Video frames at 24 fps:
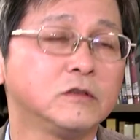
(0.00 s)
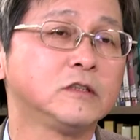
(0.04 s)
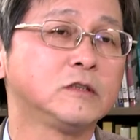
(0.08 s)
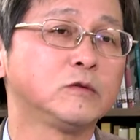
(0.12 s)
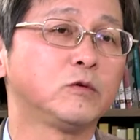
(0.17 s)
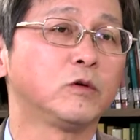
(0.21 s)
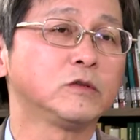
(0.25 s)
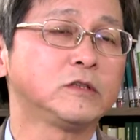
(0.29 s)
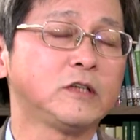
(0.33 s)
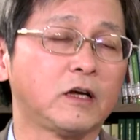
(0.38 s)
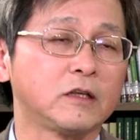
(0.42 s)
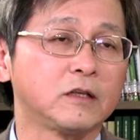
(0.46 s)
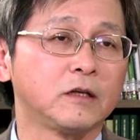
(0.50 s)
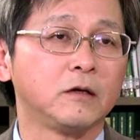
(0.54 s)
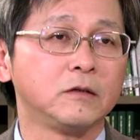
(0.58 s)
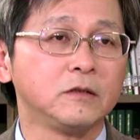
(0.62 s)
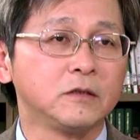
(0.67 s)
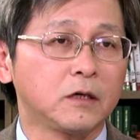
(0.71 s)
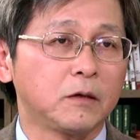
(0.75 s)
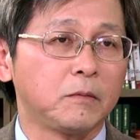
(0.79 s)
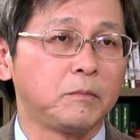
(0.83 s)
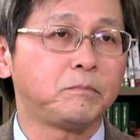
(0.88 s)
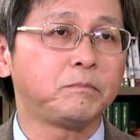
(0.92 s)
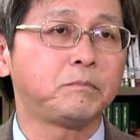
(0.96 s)
是我讲的
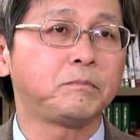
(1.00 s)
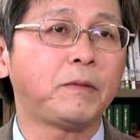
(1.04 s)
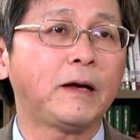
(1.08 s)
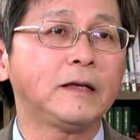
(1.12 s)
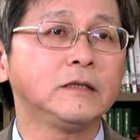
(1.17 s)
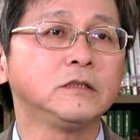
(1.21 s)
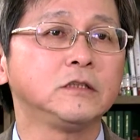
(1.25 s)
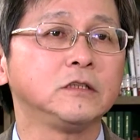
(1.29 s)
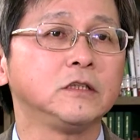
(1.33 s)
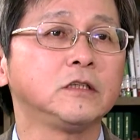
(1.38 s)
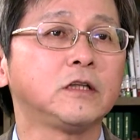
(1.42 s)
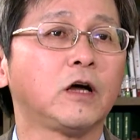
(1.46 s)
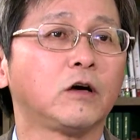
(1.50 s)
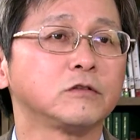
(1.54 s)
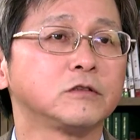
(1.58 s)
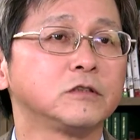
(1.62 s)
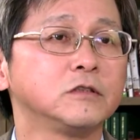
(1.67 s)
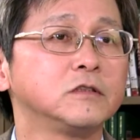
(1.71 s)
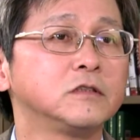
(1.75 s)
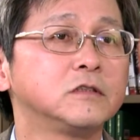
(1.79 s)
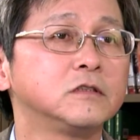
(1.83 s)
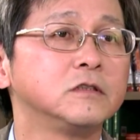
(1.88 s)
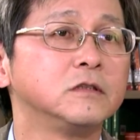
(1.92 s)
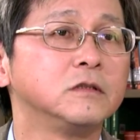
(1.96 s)
那个班级导
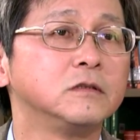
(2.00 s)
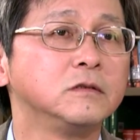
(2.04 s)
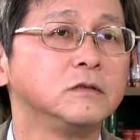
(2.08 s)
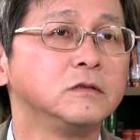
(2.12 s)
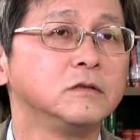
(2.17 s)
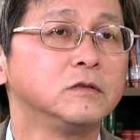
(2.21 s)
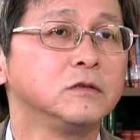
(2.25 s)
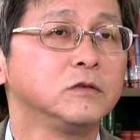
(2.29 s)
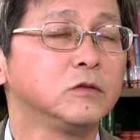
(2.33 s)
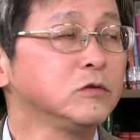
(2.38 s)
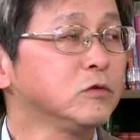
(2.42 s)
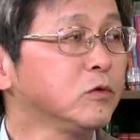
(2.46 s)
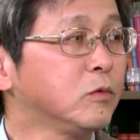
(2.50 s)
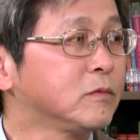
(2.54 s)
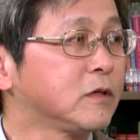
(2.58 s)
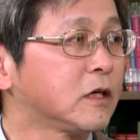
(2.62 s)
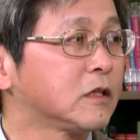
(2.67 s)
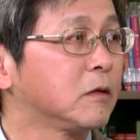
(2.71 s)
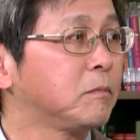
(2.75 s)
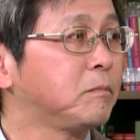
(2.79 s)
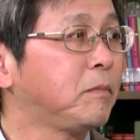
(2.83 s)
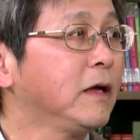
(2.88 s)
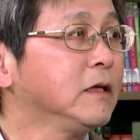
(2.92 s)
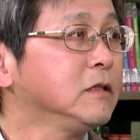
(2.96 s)
师制，就是我们
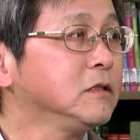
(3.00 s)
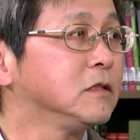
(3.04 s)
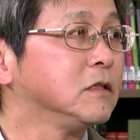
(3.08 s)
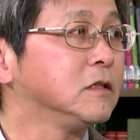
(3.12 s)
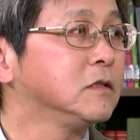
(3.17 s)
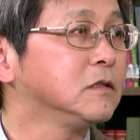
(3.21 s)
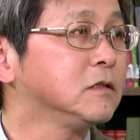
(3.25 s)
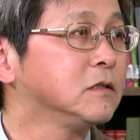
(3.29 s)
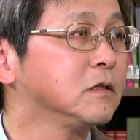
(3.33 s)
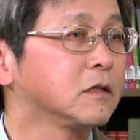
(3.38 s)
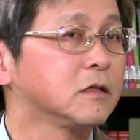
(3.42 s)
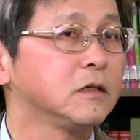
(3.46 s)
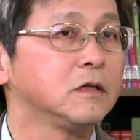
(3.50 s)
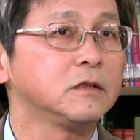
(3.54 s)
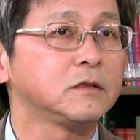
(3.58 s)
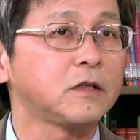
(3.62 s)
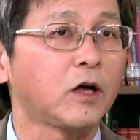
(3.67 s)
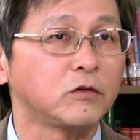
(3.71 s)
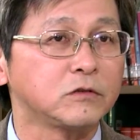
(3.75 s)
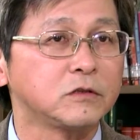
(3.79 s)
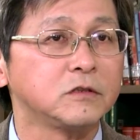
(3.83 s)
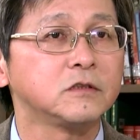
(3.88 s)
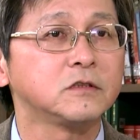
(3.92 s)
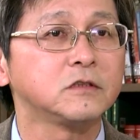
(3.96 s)
讲的班级制跟
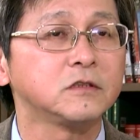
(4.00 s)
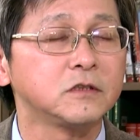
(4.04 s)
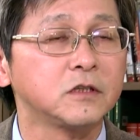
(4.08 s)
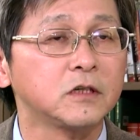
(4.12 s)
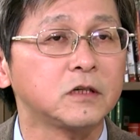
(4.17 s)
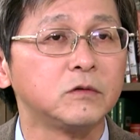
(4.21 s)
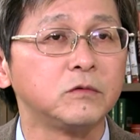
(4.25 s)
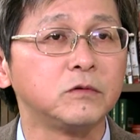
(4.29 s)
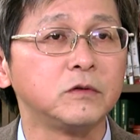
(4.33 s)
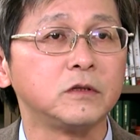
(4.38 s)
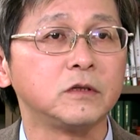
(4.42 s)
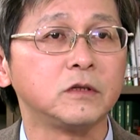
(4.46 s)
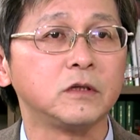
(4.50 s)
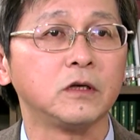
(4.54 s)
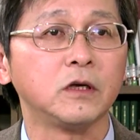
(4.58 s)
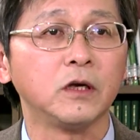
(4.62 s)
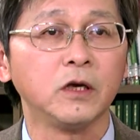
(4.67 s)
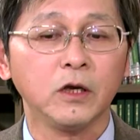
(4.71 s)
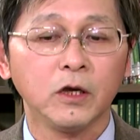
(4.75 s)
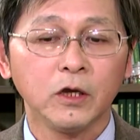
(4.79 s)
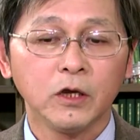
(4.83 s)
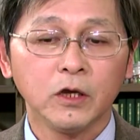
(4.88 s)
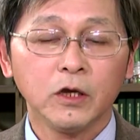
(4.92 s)
导师制这个问题。